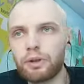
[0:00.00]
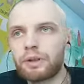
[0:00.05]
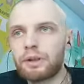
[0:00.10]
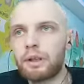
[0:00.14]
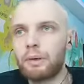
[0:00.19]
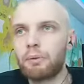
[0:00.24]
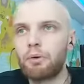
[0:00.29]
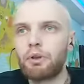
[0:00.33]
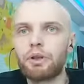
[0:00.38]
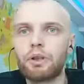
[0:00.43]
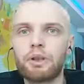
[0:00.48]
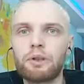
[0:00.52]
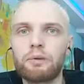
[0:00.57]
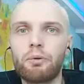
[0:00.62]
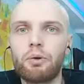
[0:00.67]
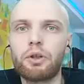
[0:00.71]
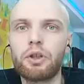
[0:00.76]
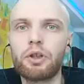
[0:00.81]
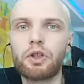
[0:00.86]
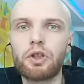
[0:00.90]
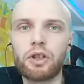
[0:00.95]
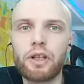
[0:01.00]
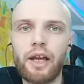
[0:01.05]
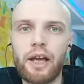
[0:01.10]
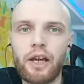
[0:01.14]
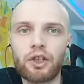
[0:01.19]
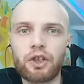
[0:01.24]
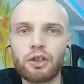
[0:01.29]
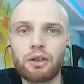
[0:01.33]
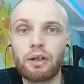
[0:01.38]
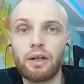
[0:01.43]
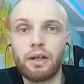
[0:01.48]
ни с того ни с сего
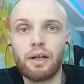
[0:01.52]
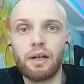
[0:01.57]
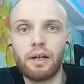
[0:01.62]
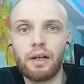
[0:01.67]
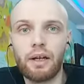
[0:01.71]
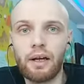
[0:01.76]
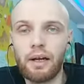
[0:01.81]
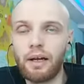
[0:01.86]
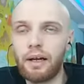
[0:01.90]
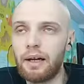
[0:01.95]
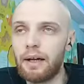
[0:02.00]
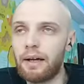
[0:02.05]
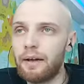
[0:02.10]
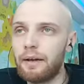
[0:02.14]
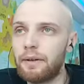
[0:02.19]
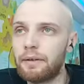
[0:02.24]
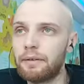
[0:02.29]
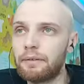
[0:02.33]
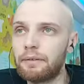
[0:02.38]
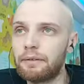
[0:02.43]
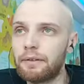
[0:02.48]
начинаешь а,